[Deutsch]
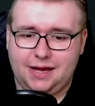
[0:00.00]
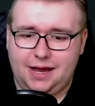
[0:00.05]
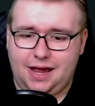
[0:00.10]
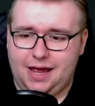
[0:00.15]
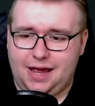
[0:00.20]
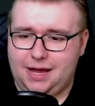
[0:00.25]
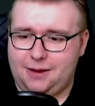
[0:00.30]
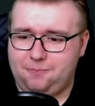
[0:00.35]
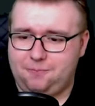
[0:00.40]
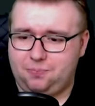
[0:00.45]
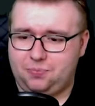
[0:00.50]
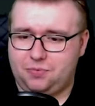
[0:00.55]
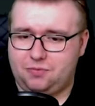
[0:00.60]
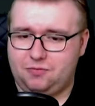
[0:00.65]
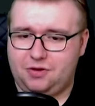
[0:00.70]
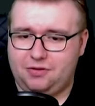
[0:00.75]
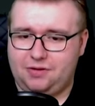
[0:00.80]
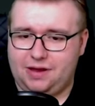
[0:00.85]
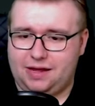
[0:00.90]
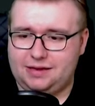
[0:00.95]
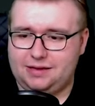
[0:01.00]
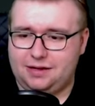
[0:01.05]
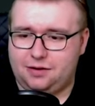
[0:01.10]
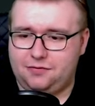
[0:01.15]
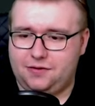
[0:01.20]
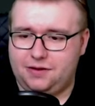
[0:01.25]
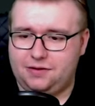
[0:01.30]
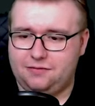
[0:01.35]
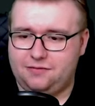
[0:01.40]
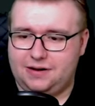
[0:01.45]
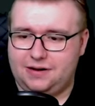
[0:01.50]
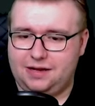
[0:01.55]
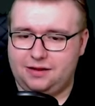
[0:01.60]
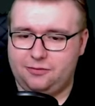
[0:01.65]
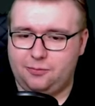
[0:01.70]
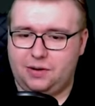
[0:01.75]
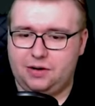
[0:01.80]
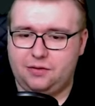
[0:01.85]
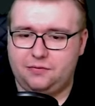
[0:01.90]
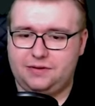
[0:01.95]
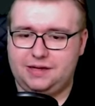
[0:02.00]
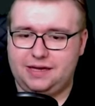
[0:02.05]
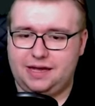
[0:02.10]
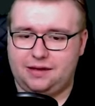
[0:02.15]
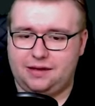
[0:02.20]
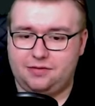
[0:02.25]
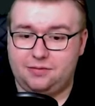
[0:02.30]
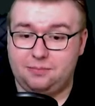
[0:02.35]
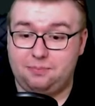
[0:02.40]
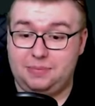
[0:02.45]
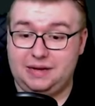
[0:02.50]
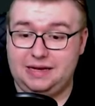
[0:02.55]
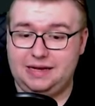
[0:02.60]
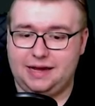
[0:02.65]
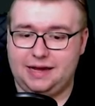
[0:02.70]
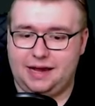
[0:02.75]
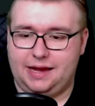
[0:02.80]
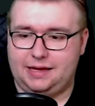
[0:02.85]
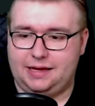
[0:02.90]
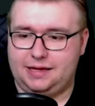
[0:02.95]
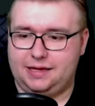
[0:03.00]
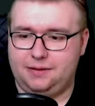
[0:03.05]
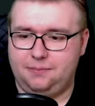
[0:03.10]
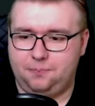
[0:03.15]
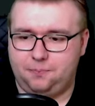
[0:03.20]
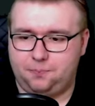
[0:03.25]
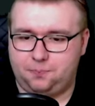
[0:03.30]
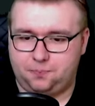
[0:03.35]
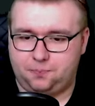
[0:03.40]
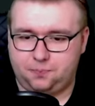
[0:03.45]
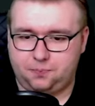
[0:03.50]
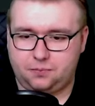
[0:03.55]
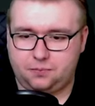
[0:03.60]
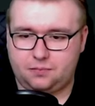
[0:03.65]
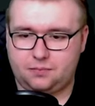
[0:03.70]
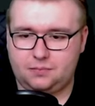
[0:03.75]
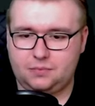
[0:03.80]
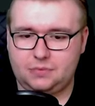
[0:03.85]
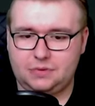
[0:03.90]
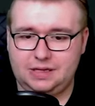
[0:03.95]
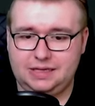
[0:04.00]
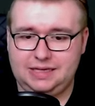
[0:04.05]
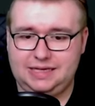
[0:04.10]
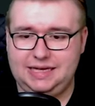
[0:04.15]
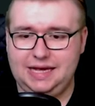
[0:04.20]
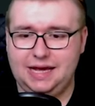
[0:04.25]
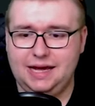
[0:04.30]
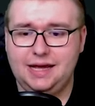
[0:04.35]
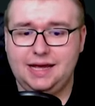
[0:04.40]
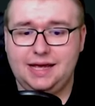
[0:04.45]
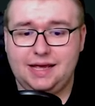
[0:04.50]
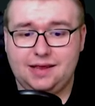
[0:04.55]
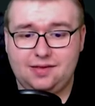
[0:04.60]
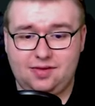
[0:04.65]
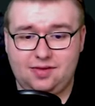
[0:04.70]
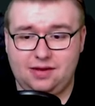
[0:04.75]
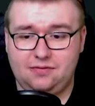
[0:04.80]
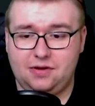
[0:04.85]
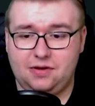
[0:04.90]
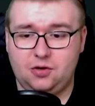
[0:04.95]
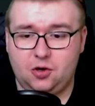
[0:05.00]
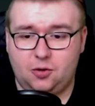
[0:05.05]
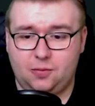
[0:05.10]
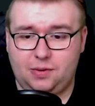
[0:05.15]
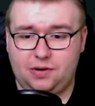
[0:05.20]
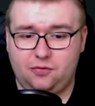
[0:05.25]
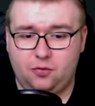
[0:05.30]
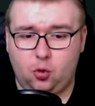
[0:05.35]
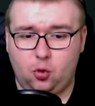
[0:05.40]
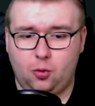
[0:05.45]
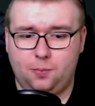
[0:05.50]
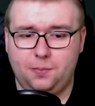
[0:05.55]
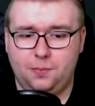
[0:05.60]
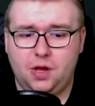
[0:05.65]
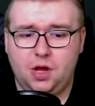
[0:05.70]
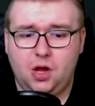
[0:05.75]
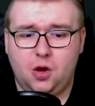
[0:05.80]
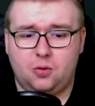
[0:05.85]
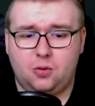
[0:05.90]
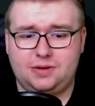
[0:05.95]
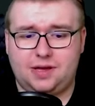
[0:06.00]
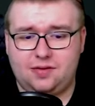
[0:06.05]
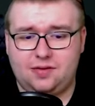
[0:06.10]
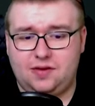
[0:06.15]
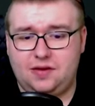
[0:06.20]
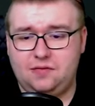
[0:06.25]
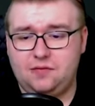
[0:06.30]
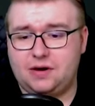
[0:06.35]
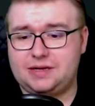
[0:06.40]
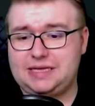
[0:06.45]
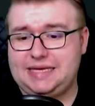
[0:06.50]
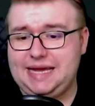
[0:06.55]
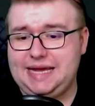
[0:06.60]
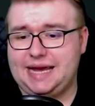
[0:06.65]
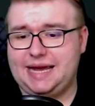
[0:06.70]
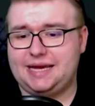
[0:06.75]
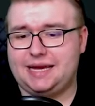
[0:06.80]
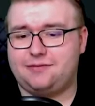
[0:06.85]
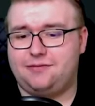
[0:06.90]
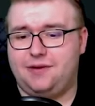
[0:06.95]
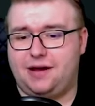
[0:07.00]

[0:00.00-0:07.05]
Ähm, wir werden auf jeden Fall jetzt mal auf die ersten Bilder eingehen hier sehen wir nochmal von oben und da sehen wir auch direkt,